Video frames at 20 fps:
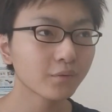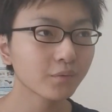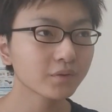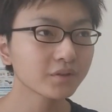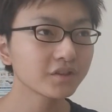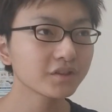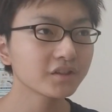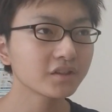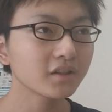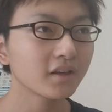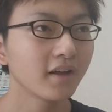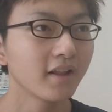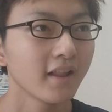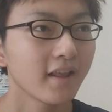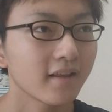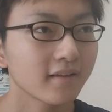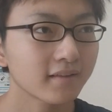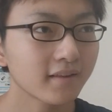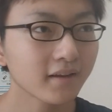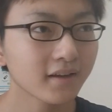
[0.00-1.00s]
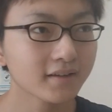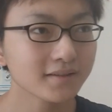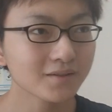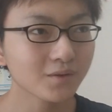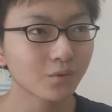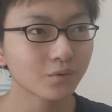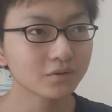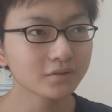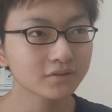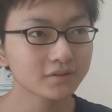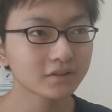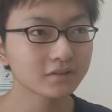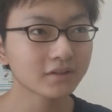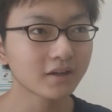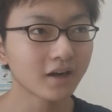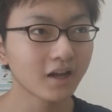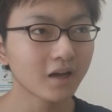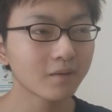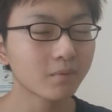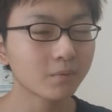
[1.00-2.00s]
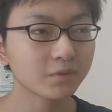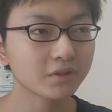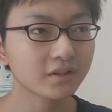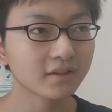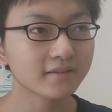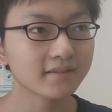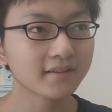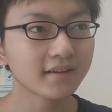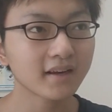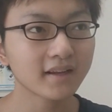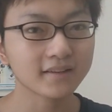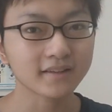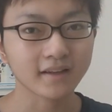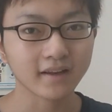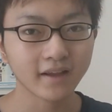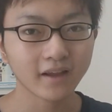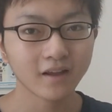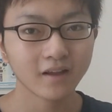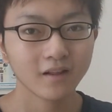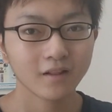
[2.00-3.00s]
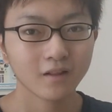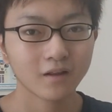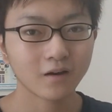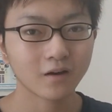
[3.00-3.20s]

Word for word: そういう生活を送ってるから、みんな疲れてね、